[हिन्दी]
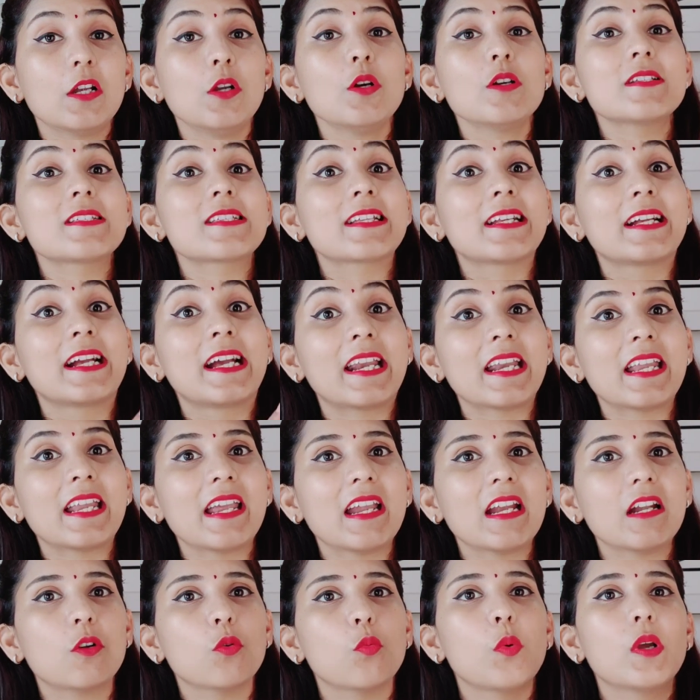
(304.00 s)
इट लुक्स
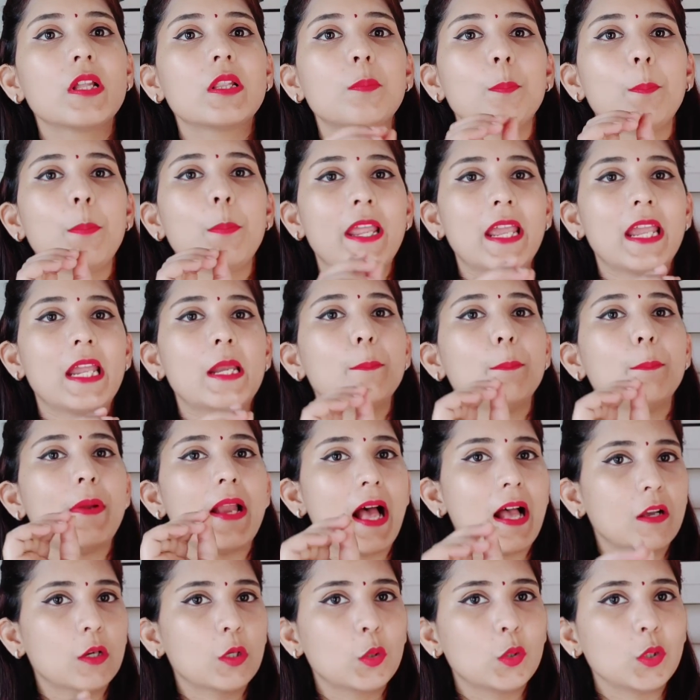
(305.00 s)
ग्रेट विथ प्लेन
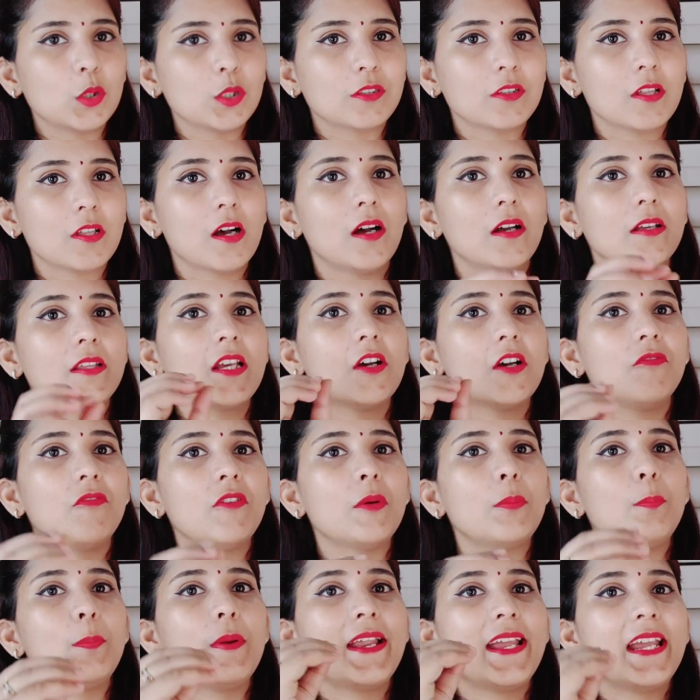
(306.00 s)
ब्लैक कुर्ता या
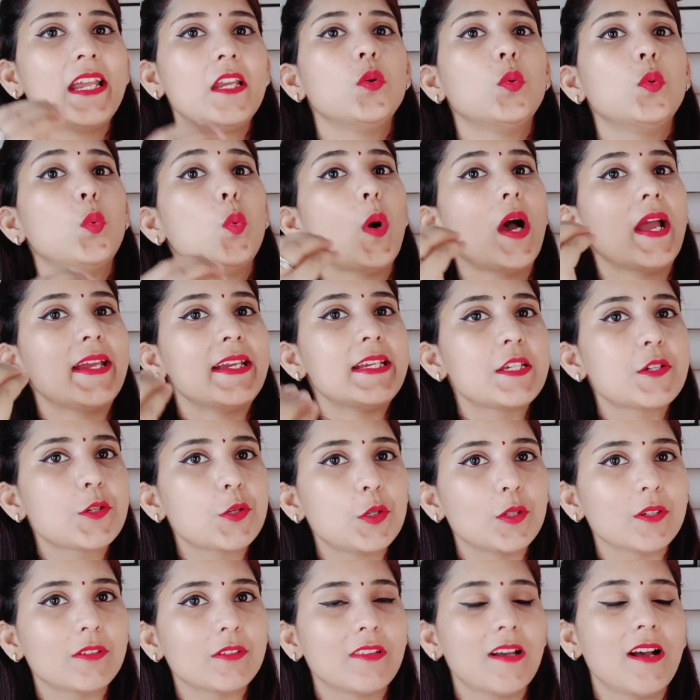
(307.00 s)
फिर प्लेन वाइट
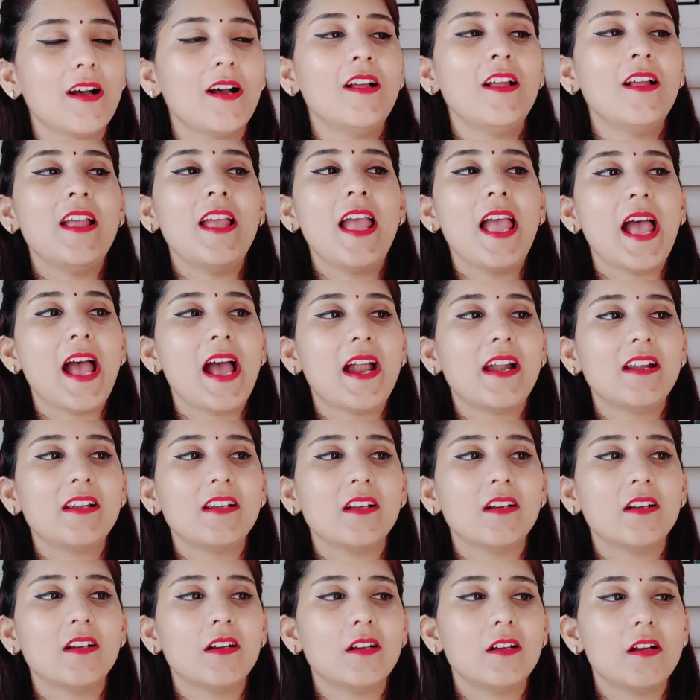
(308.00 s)
कुर्ता
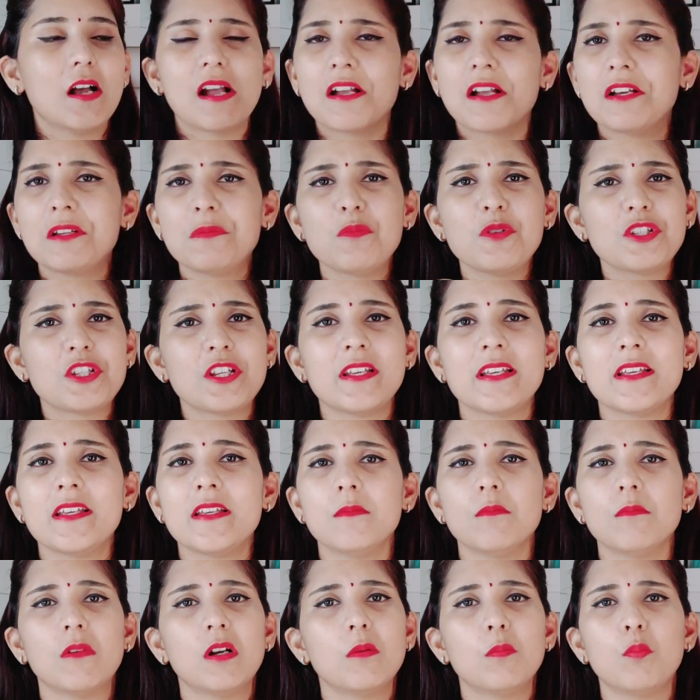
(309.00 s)
एंड अगर मुझे
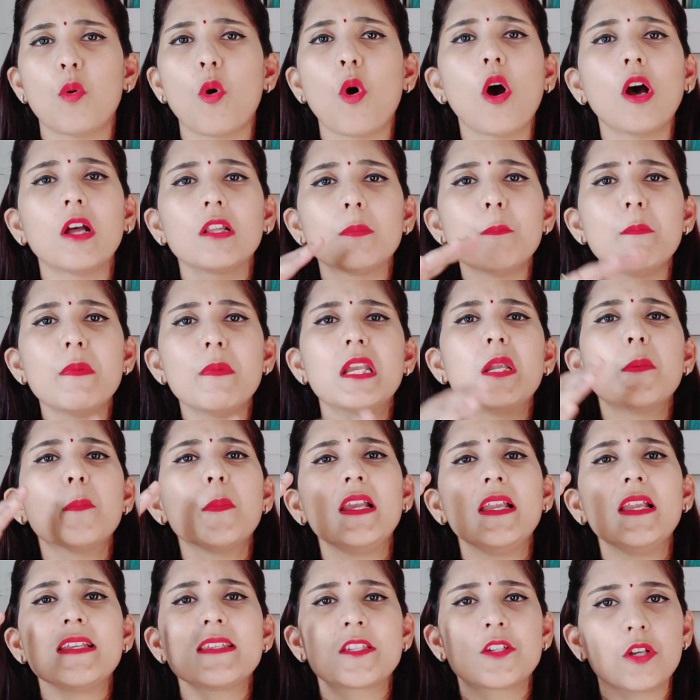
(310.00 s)
बहुत
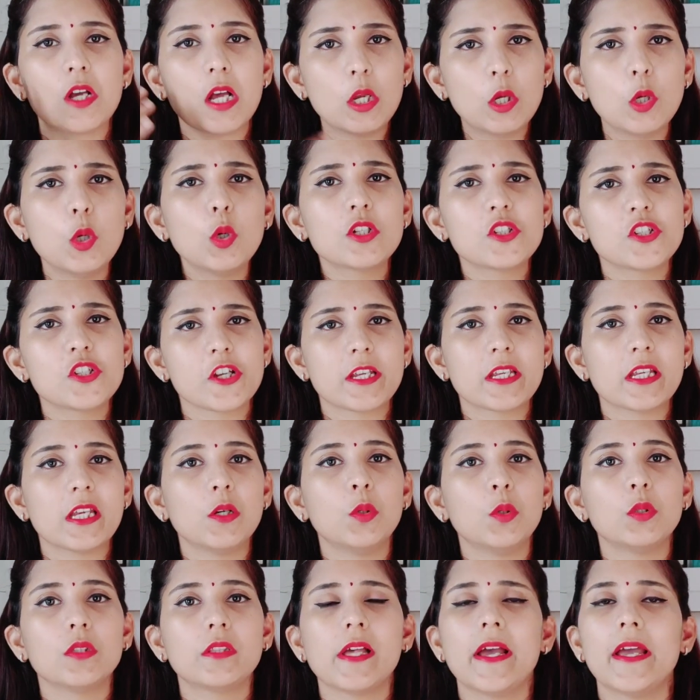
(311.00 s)
मिनिमलिस्ट लुक चाहिए
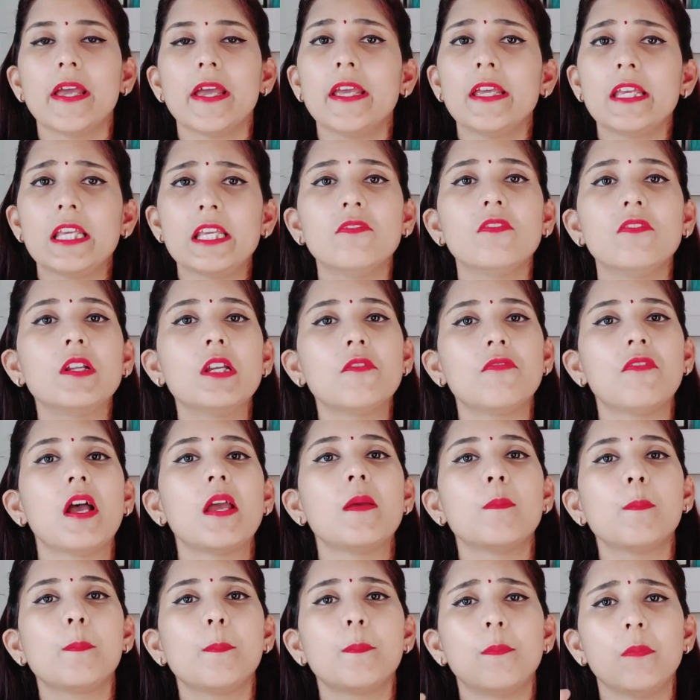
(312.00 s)
होता है इवन इफ
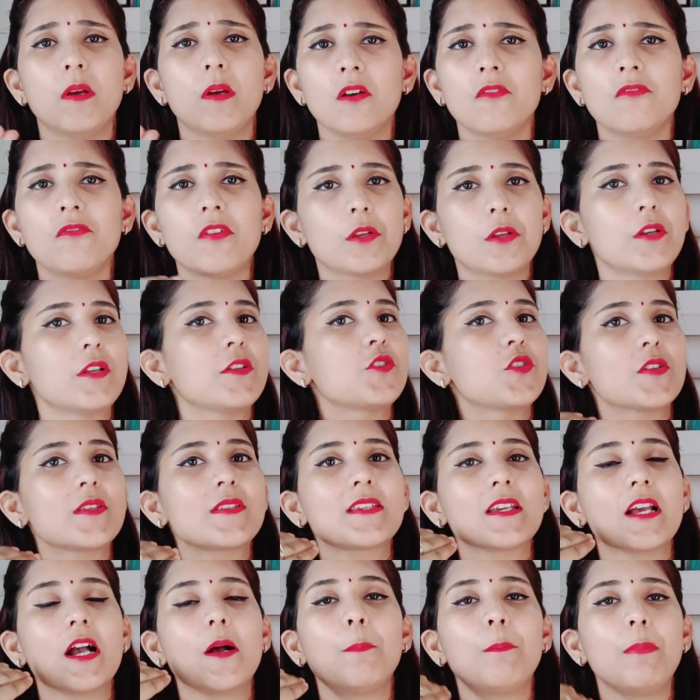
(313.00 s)
आई एम वेयरिंग
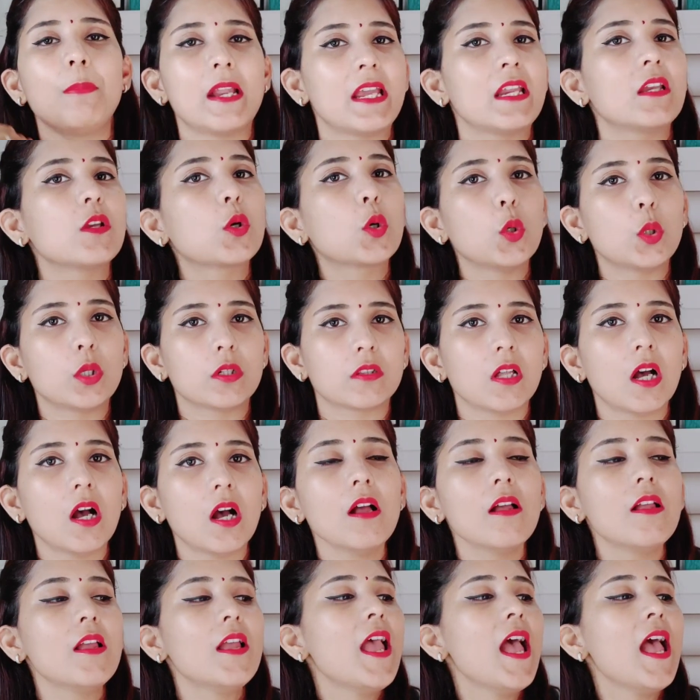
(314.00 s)
जस्ट अ प्लेन
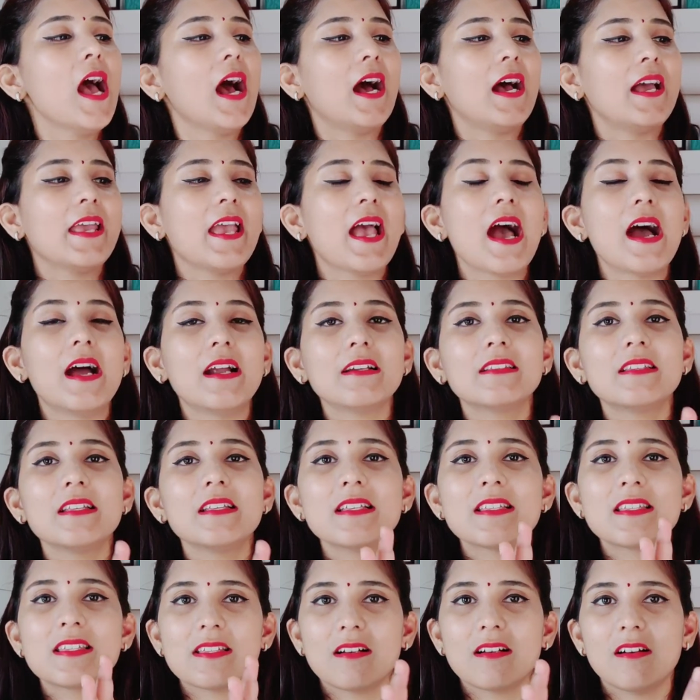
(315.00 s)
कुर्ता आई एड
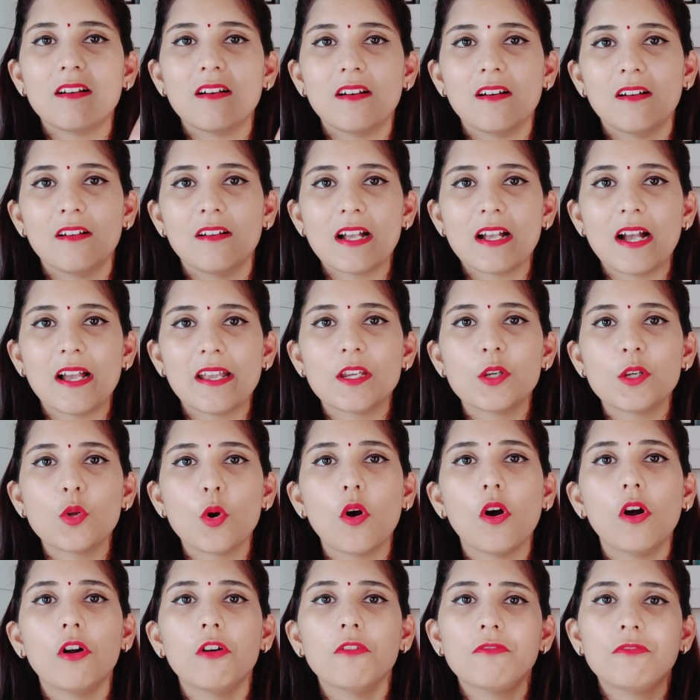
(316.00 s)
दिस काइंड
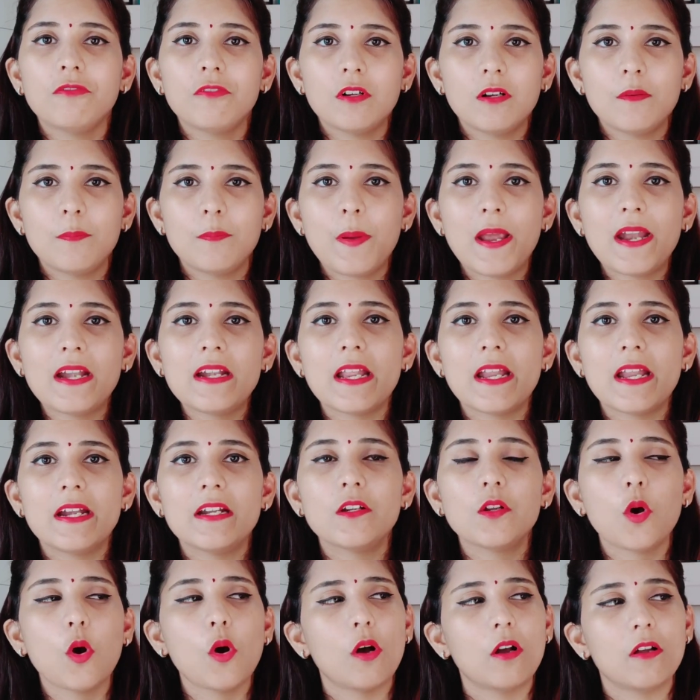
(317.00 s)
ऑफ
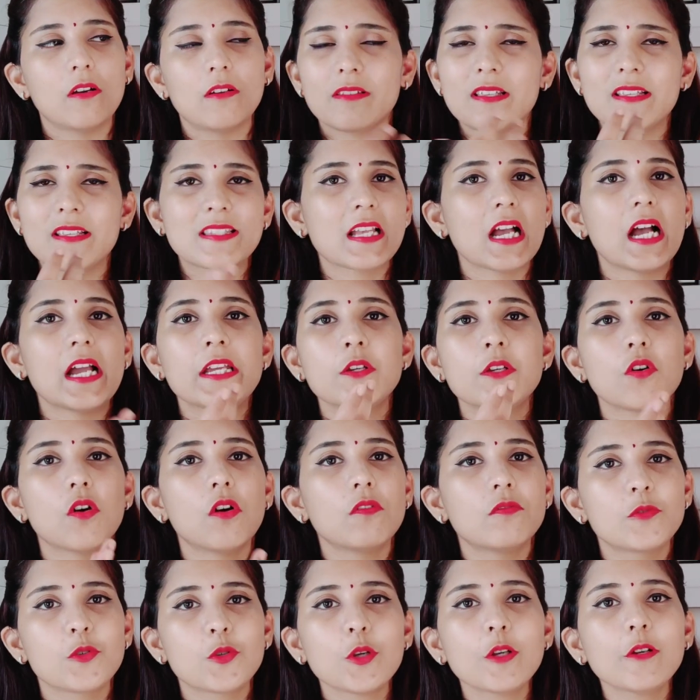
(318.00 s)
पेंडेंट और दिस काइंड
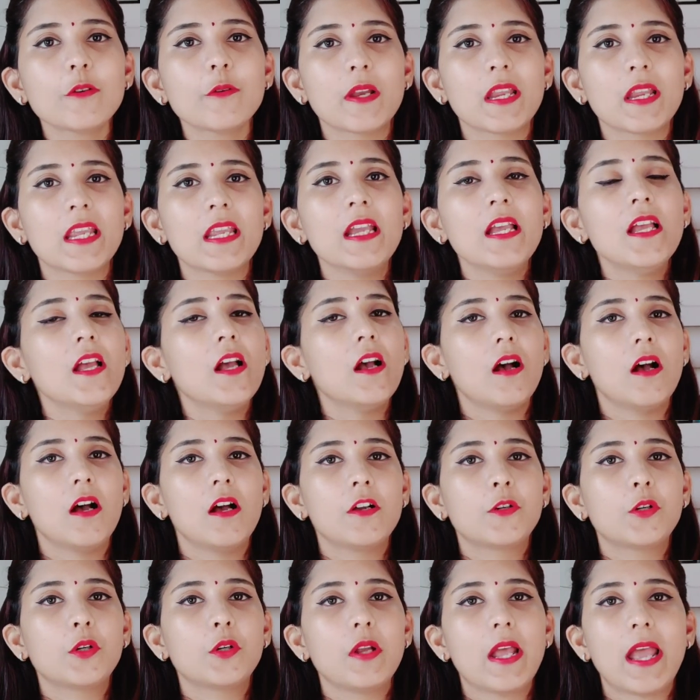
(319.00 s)
ऑफ ज्वेलरी
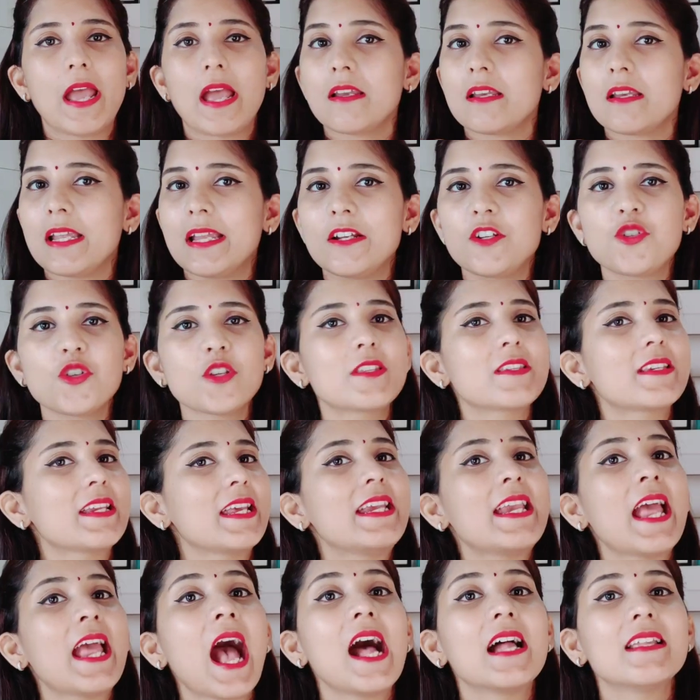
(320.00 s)
एंड इट जस्ट
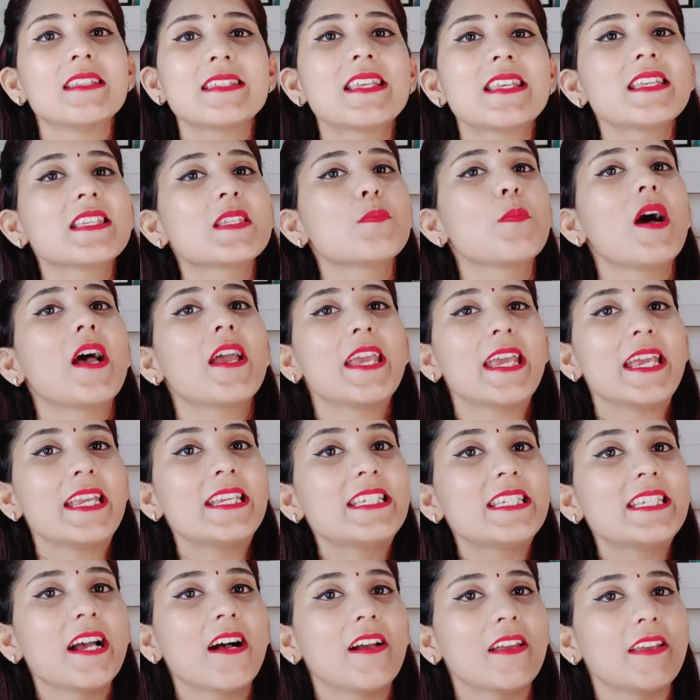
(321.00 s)
and माई
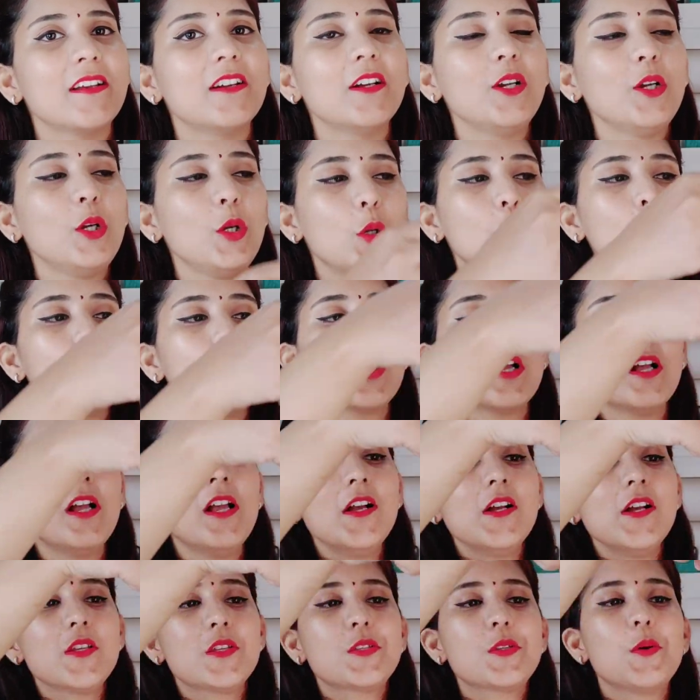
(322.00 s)
इंटायर लुक
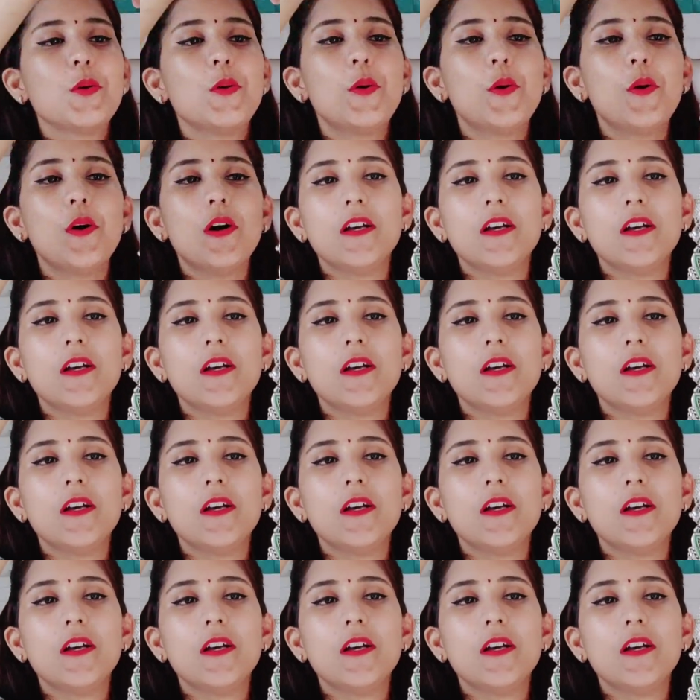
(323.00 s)
सो